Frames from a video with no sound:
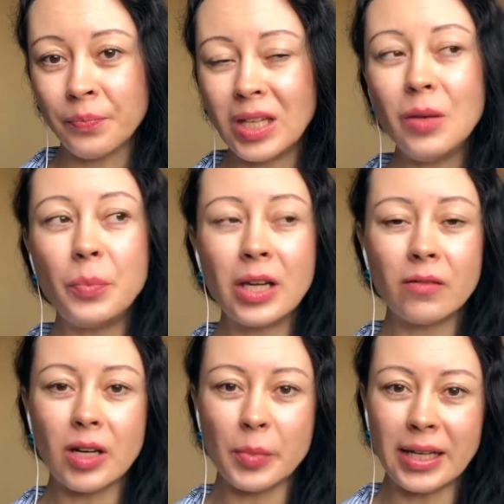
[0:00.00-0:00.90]
И
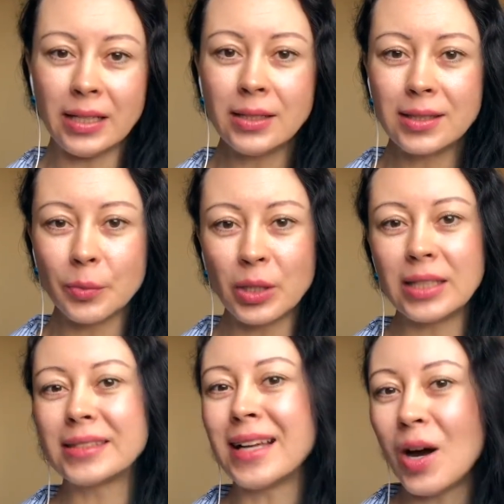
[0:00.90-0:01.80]
первые мои линзы были
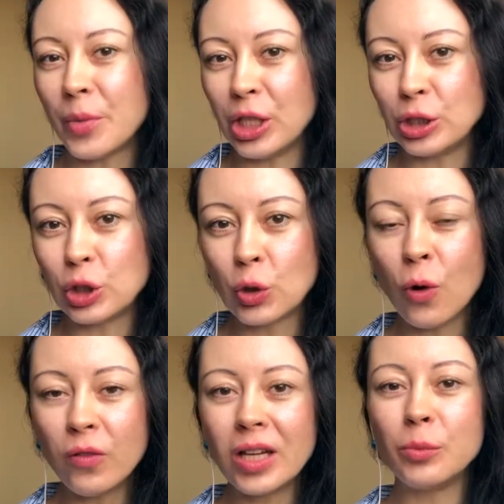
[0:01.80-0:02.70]
самые
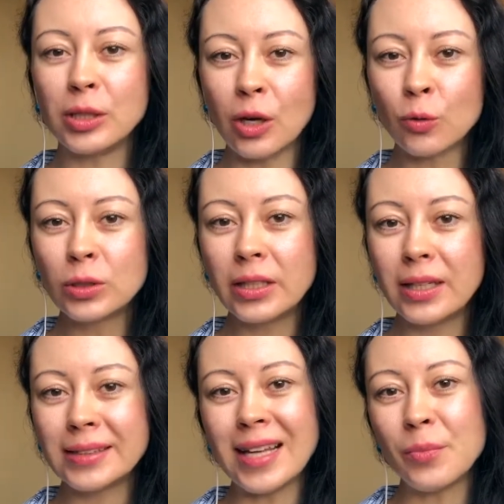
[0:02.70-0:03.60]
дешевые, белорусские,
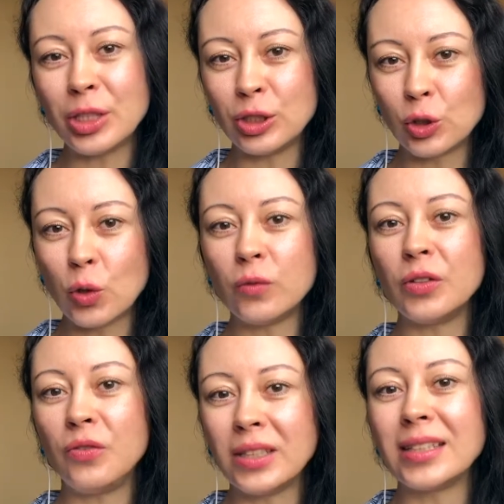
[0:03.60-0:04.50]
самый дешевый
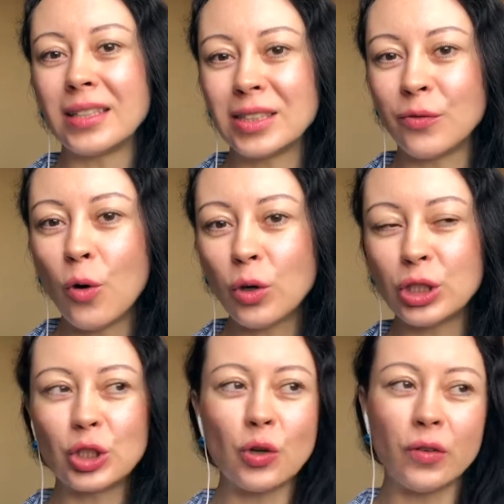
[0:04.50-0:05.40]
физраствор,
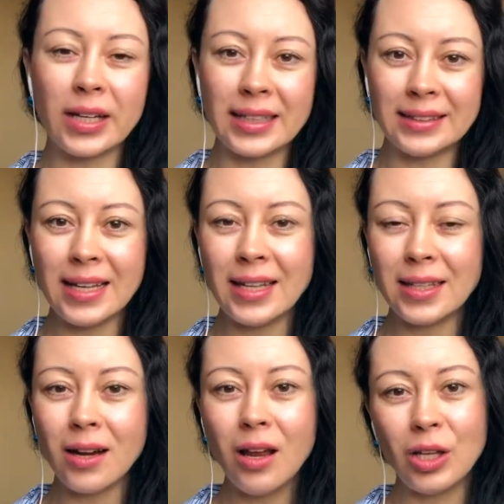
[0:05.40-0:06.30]
дешевый
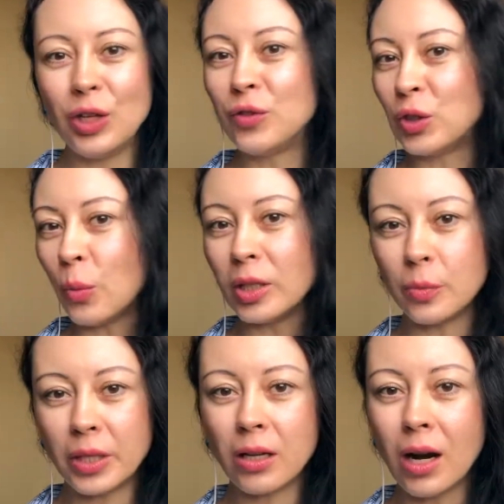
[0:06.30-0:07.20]
контейнер, и все было
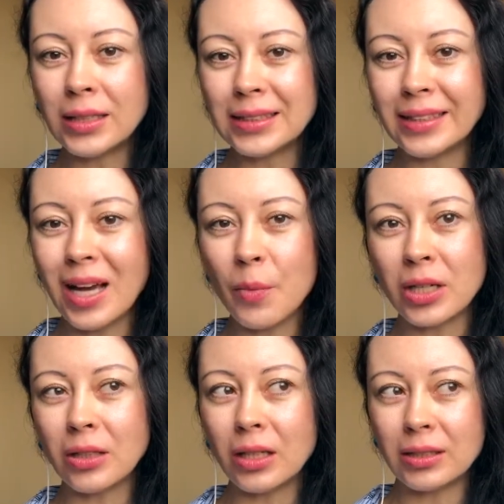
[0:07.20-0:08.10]
прекрасно, я
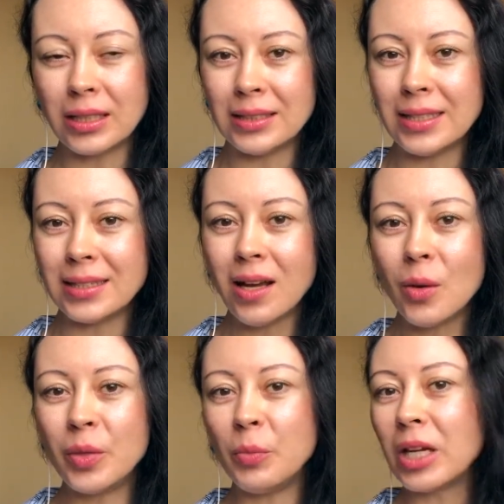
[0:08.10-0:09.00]
могла их носить
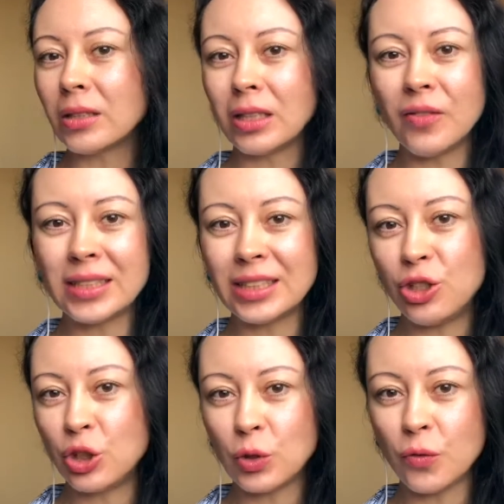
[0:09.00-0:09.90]
примерно 20
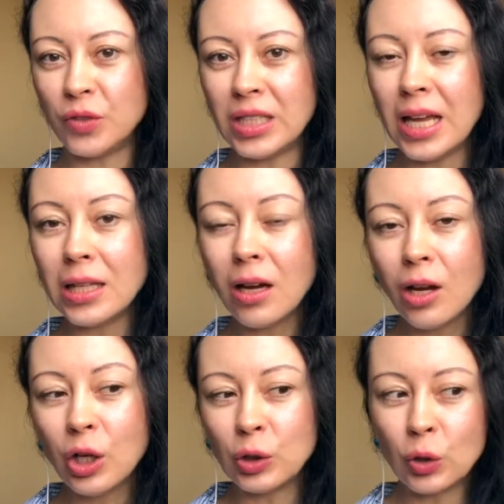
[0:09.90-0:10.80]
часов в день,
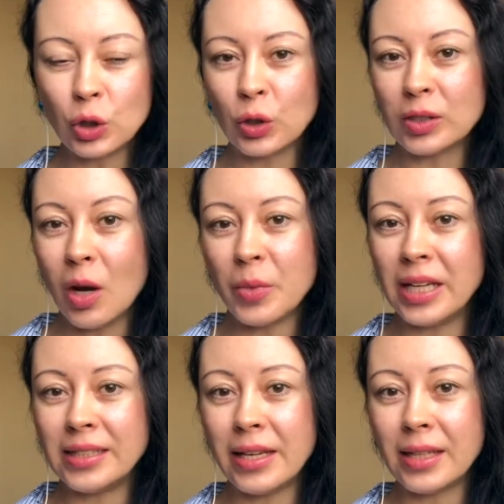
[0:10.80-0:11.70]
но что самое
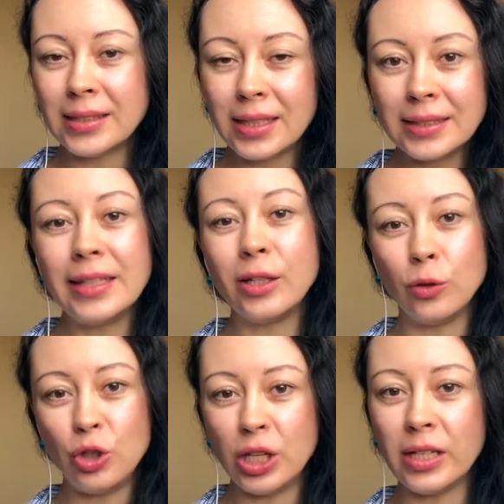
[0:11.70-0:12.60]
интересное,
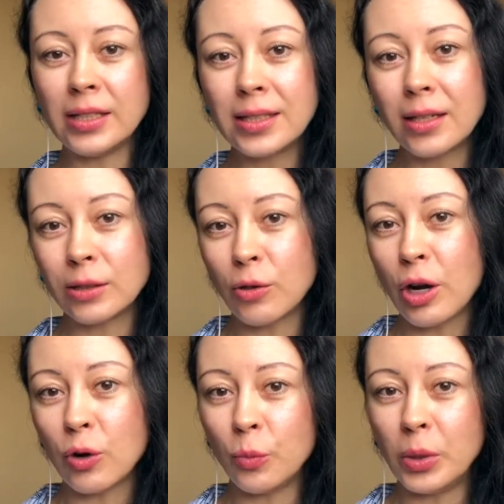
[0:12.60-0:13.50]
следующие линзы, которые
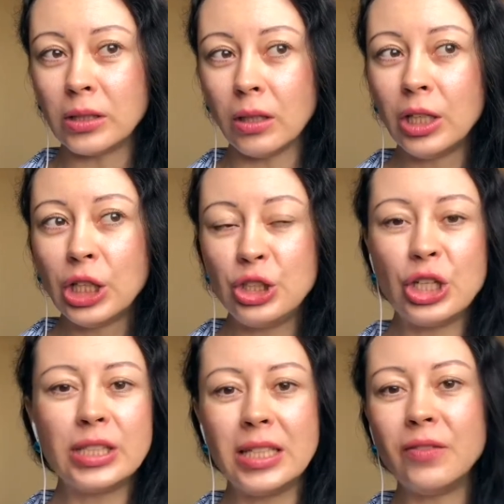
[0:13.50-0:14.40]
я купила
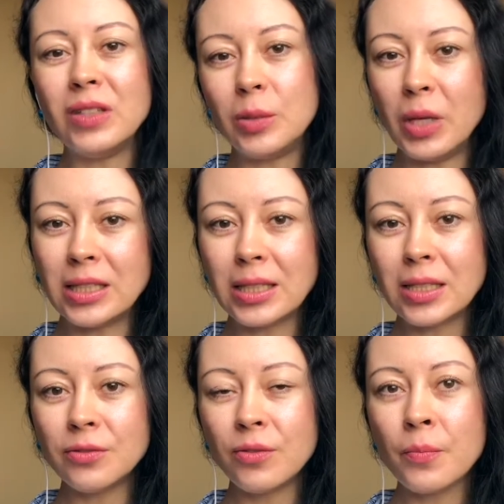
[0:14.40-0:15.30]
через 9
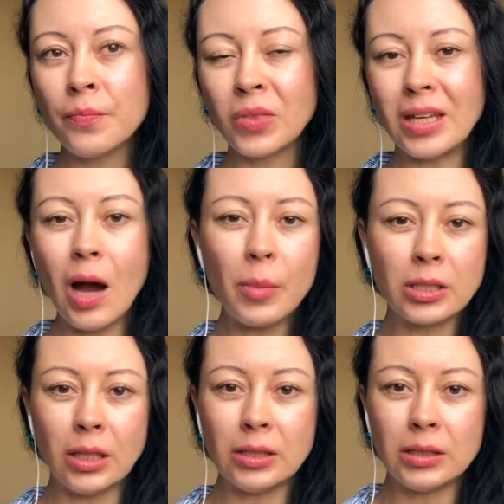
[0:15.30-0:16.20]
месяцев, я
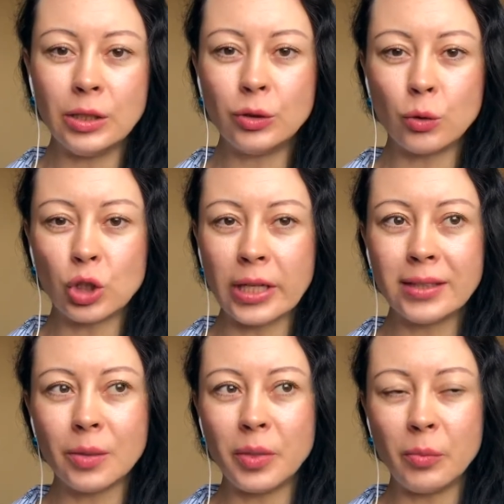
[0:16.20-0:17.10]
могла носить уже,
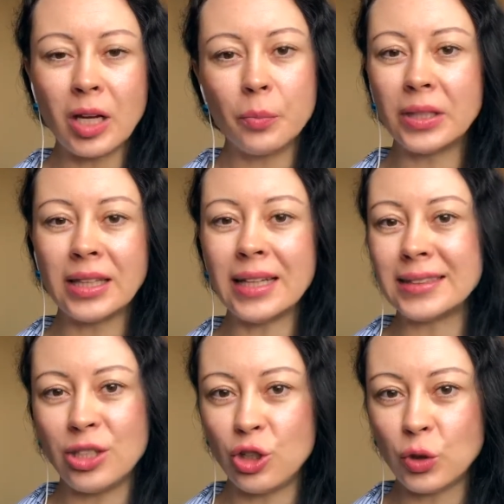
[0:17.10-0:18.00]
например,
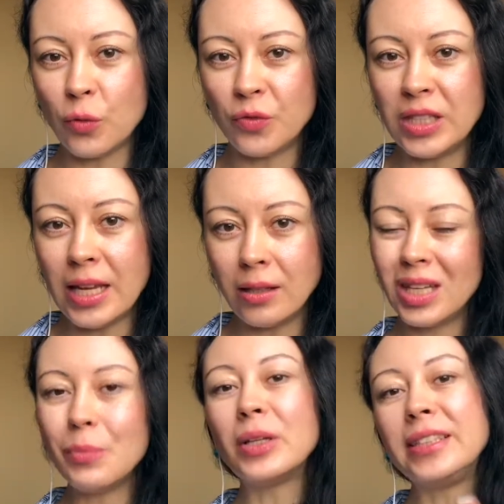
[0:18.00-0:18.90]
15 часов в день.
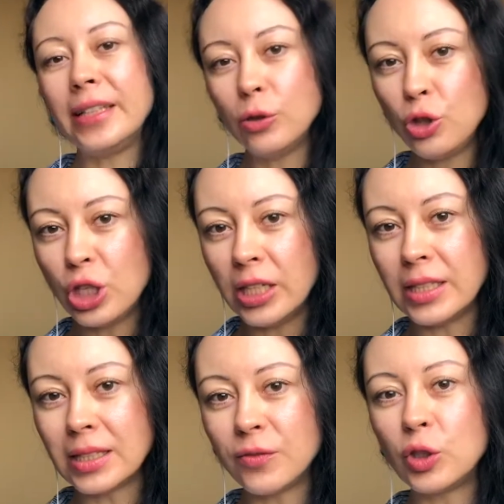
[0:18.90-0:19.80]
И последующие
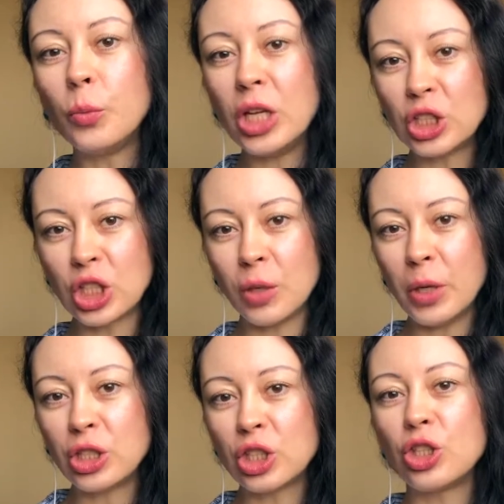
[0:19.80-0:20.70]
линзы все меньше и
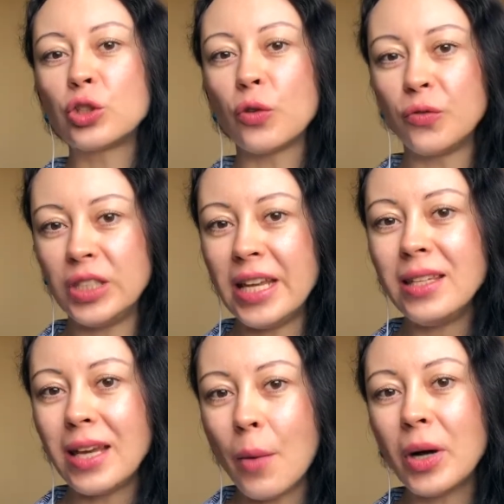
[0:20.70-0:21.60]
меньше часов в день
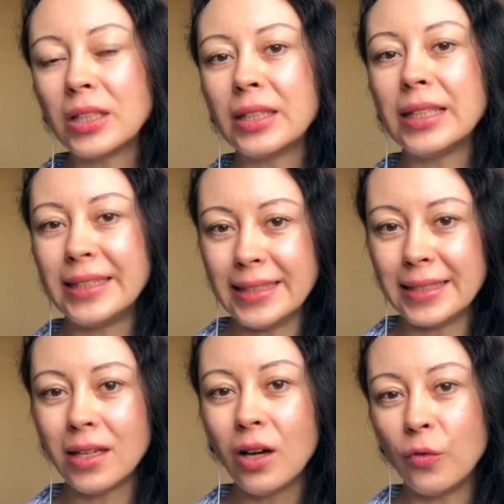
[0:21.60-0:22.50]
я могла
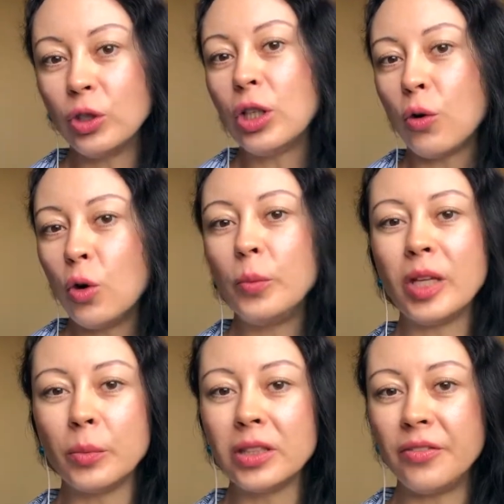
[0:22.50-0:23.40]
носить. Вот такой у
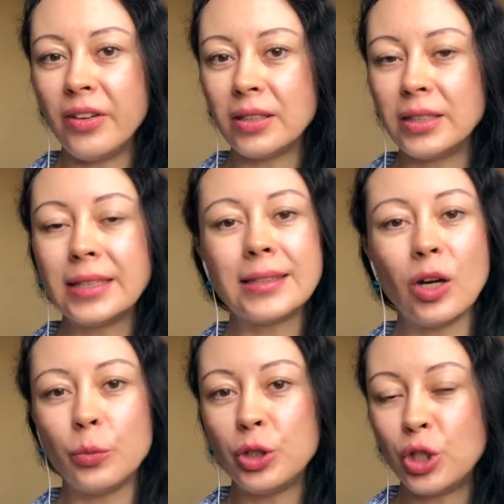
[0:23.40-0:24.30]
меня был эффект. Не
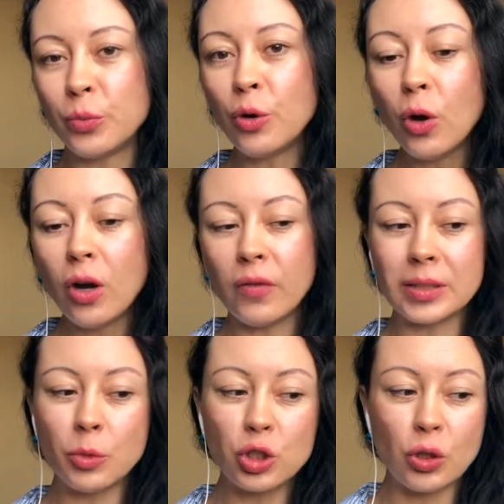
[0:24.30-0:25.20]
знаю почему.
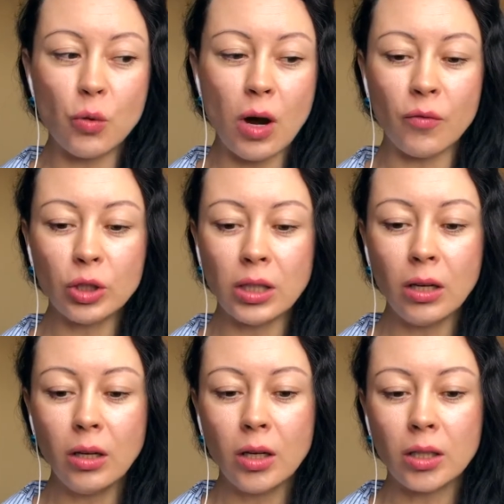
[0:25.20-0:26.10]
Возможно, у кого-то
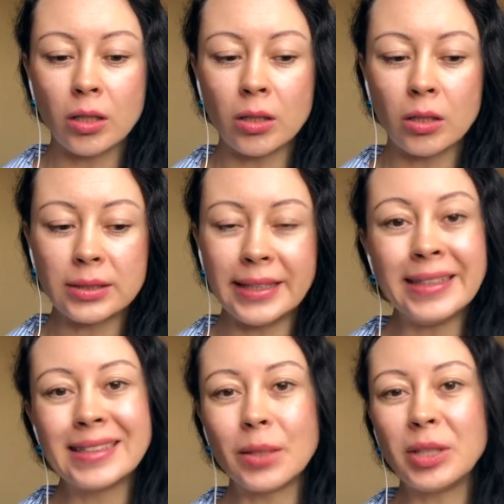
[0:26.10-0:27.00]
э, с
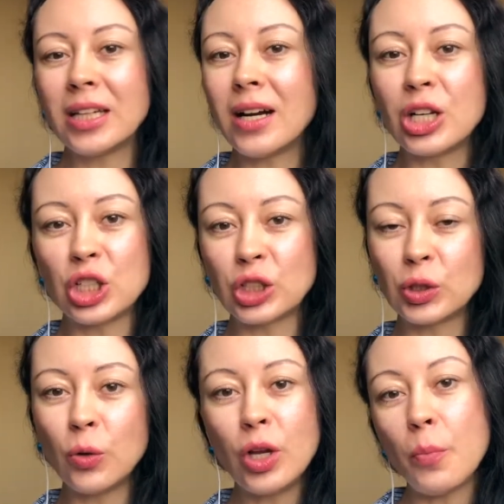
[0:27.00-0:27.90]
линзами такая же
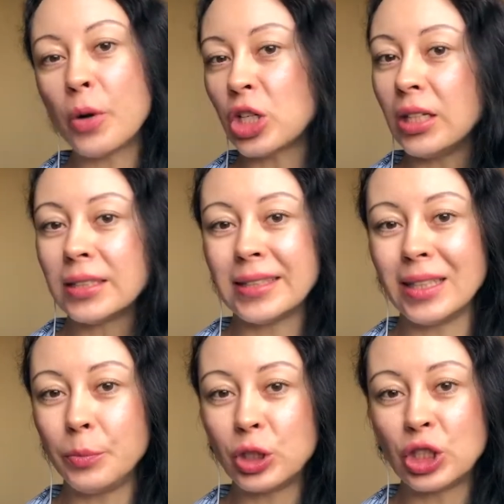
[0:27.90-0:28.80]
история. Пожалуйста,
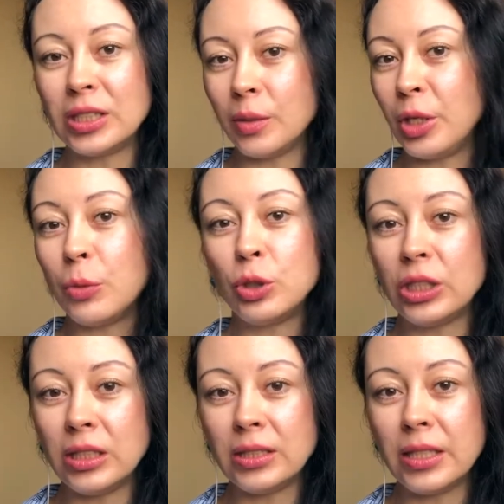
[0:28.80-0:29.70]
напишите. Мне
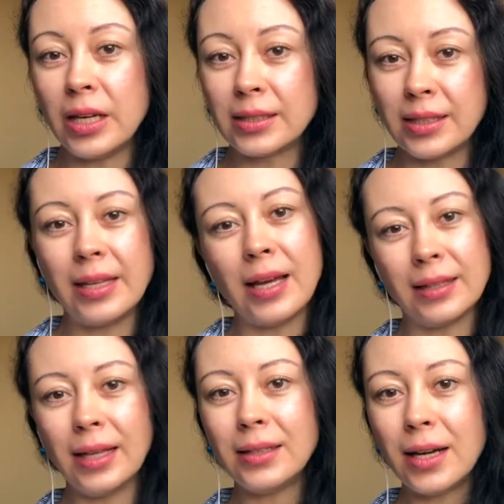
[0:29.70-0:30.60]
будет интересно, я
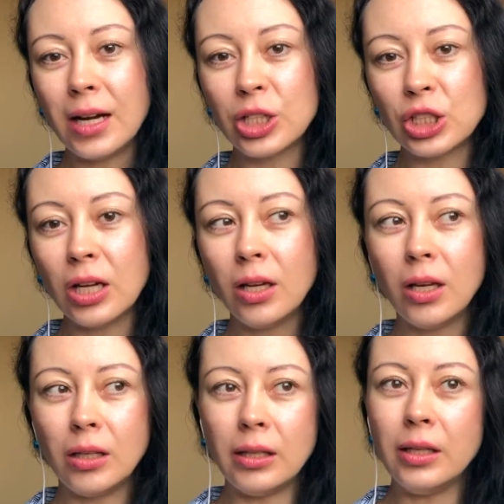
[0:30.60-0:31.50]
одна такая же
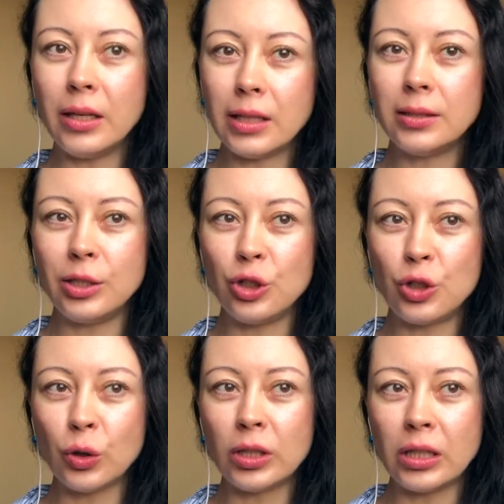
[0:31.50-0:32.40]
или есть
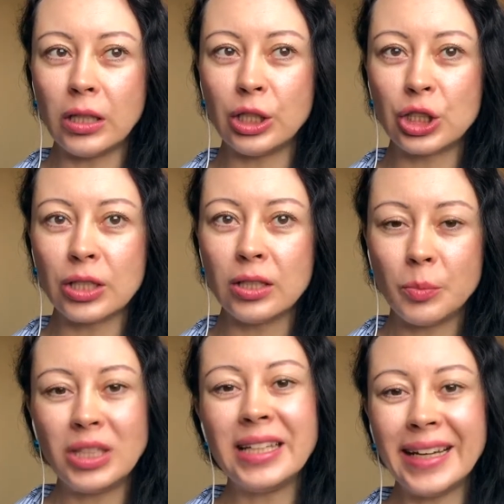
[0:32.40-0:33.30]
еще такие же
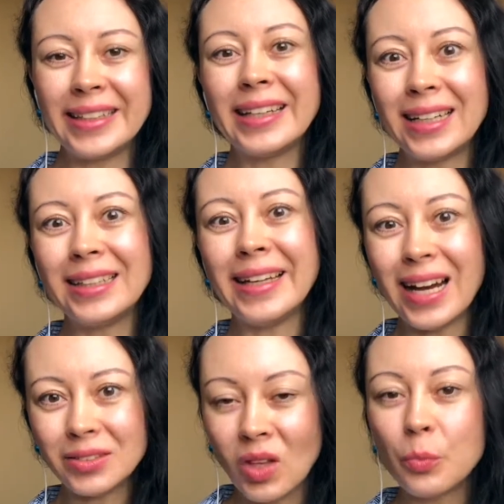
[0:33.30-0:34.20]
бедняги, как и я.